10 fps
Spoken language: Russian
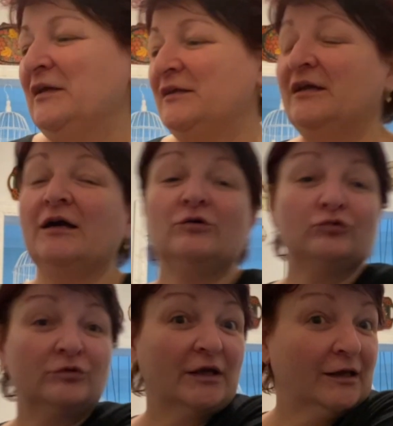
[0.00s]
Я говорю,
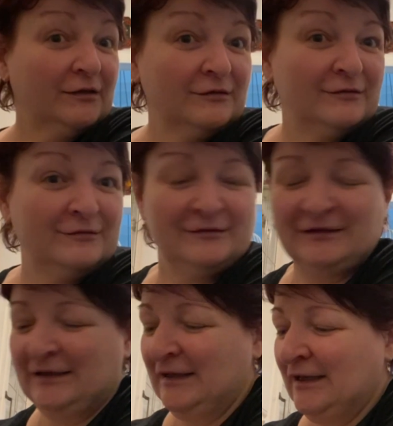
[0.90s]
да.
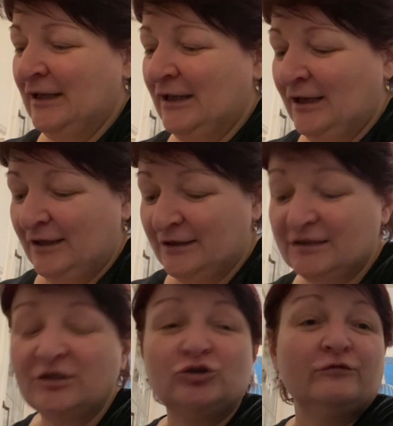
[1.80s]
Я
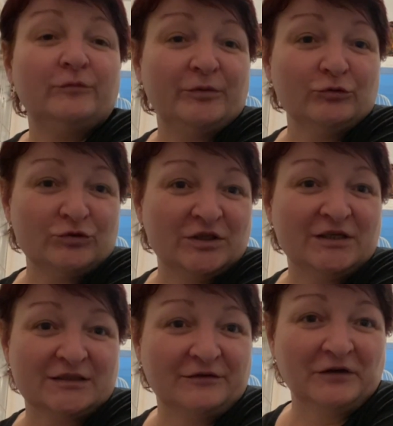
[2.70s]
слышу, вы по-русски
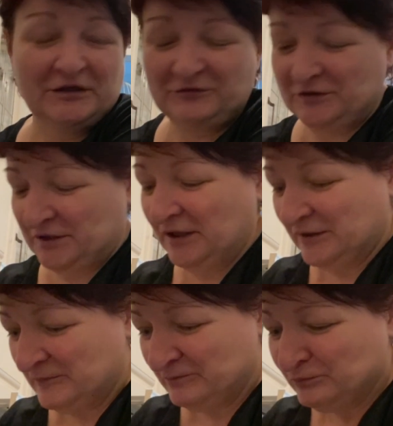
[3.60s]
разговариваете.
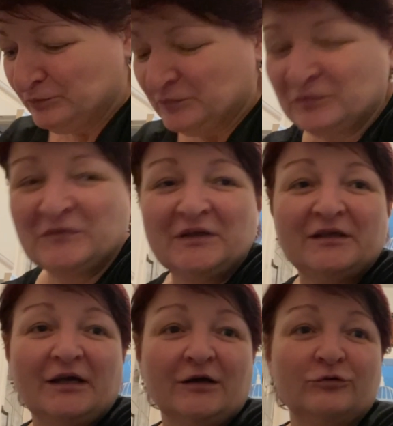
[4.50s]

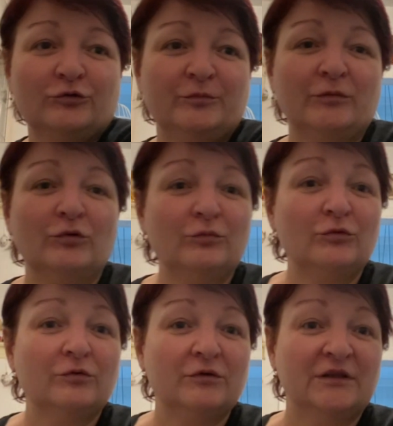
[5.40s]
Я говорю,
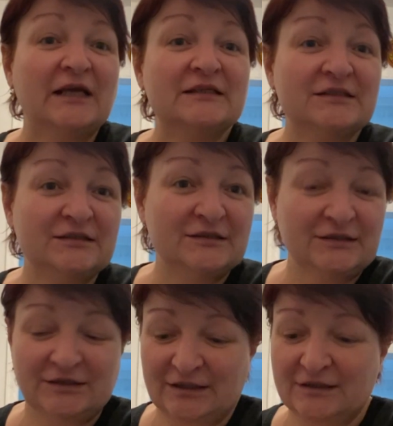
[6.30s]
по-моему, нас
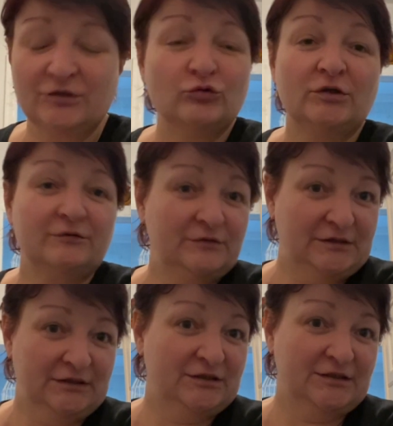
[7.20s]
сейчас не только вы
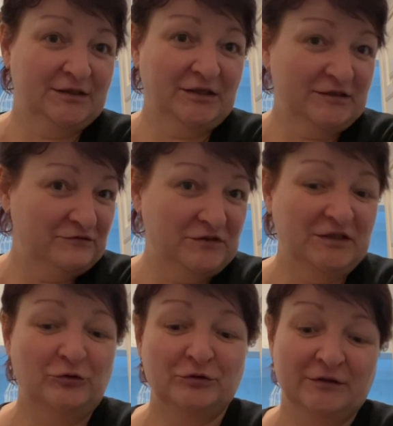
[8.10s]
слышите, нас
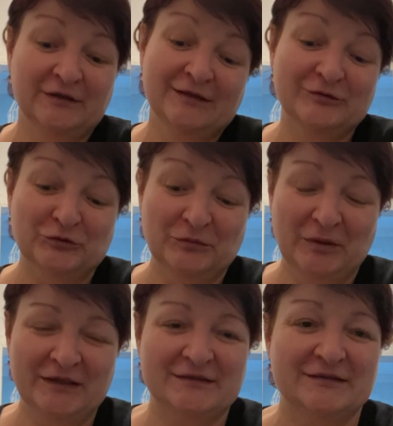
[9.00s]
все. Он
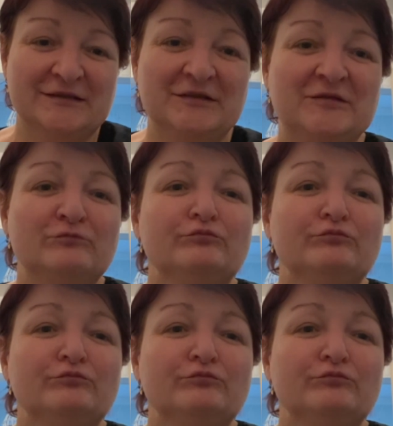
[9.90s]
улыбается, стоит.